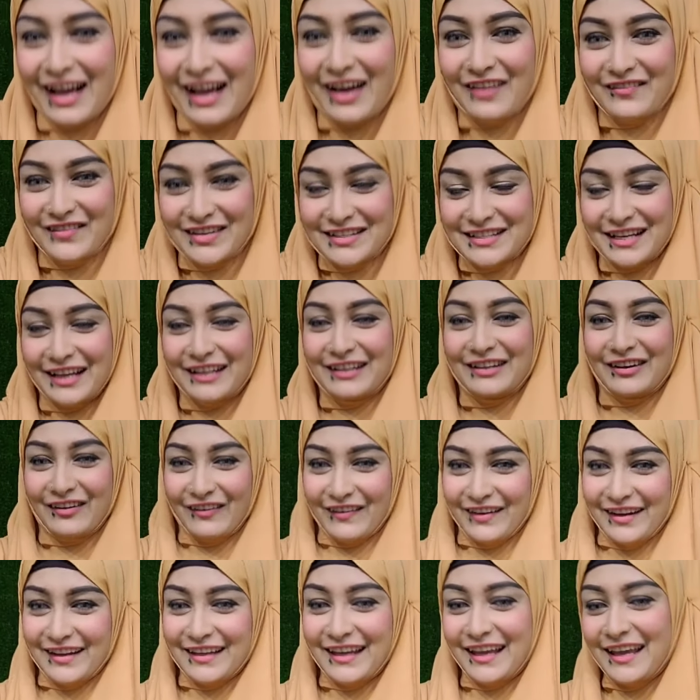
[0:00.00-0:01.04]
আমি জানি
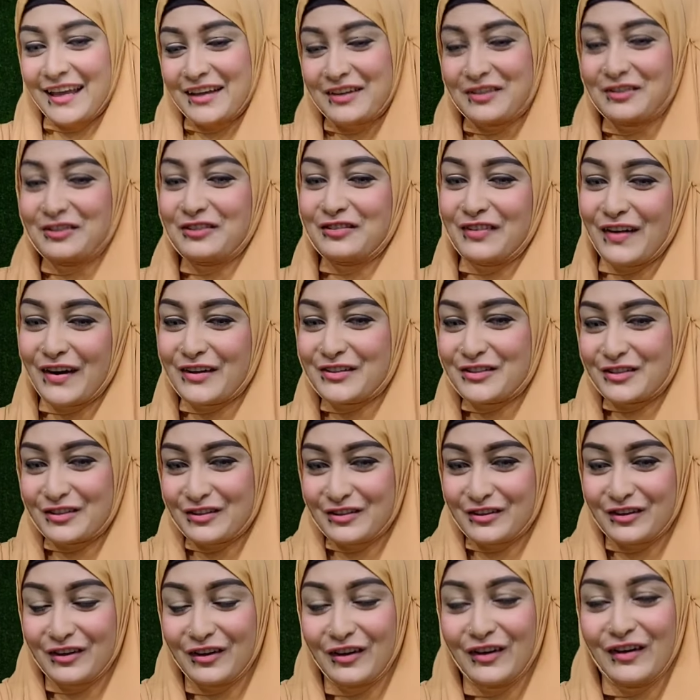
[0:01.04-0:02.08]
অনেকে এই গুলফার জন্য